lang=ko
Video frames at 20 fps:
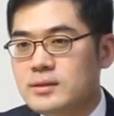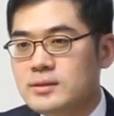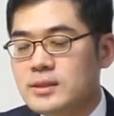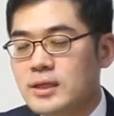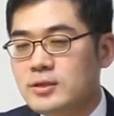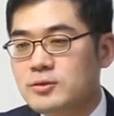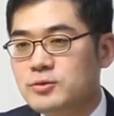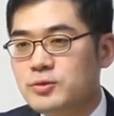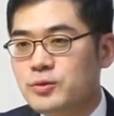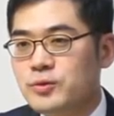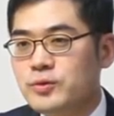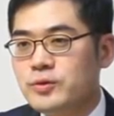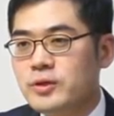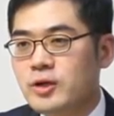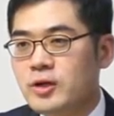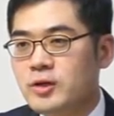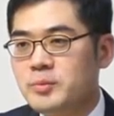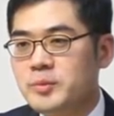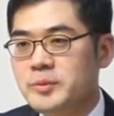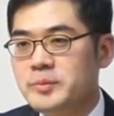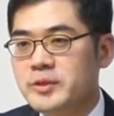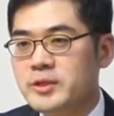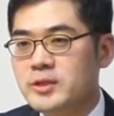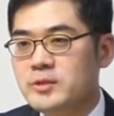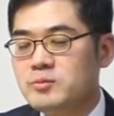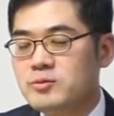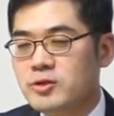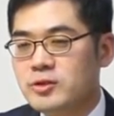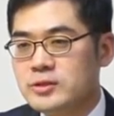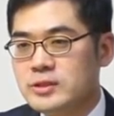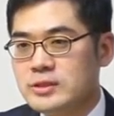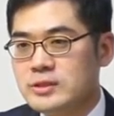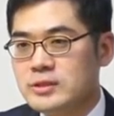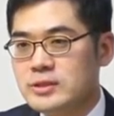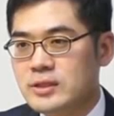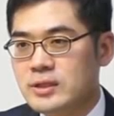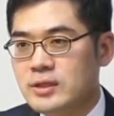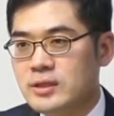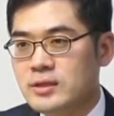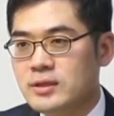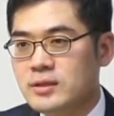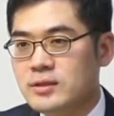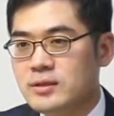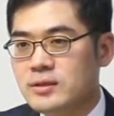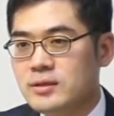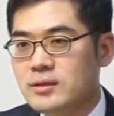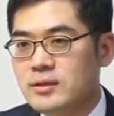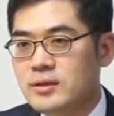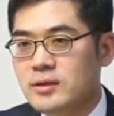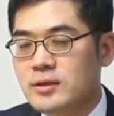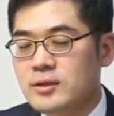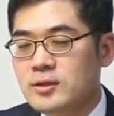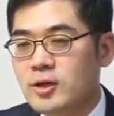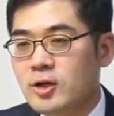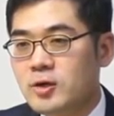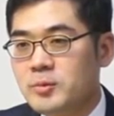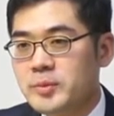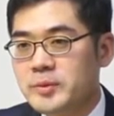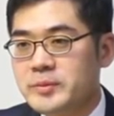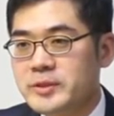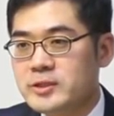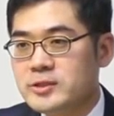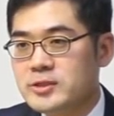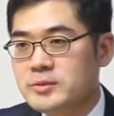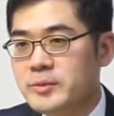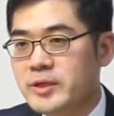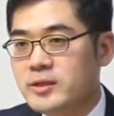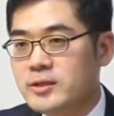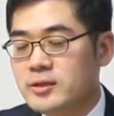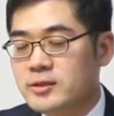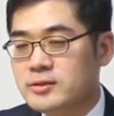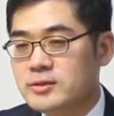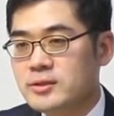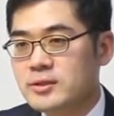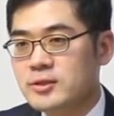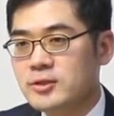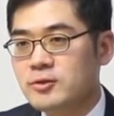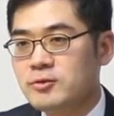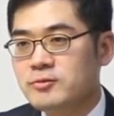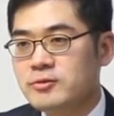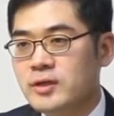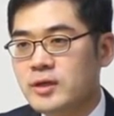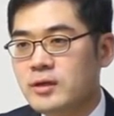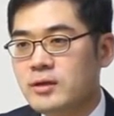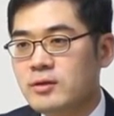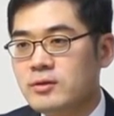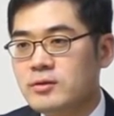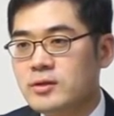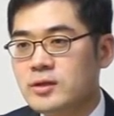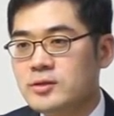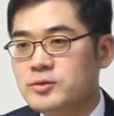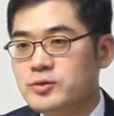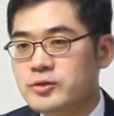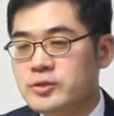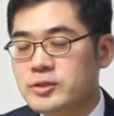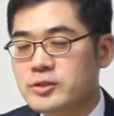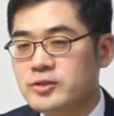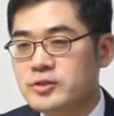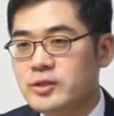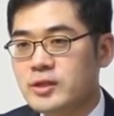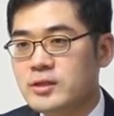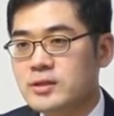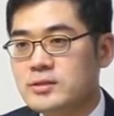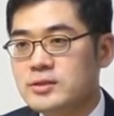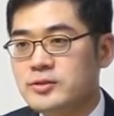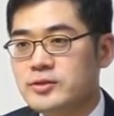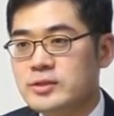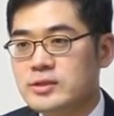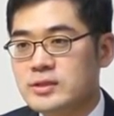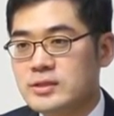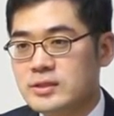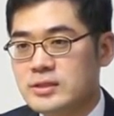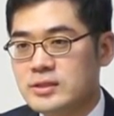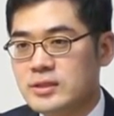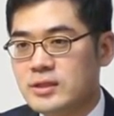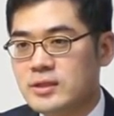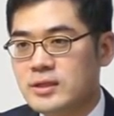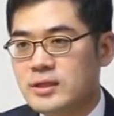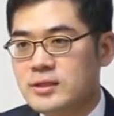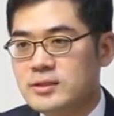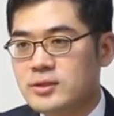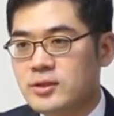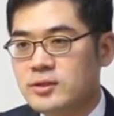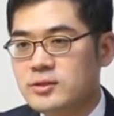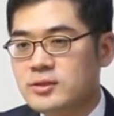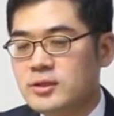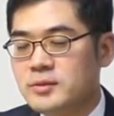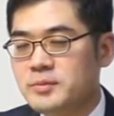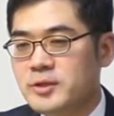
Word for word: 이상으로 영업비밀이 무엇인지 영업비밀이 침해되었을 경우에 어떠한 조치를 취할 수 있을지에 대해서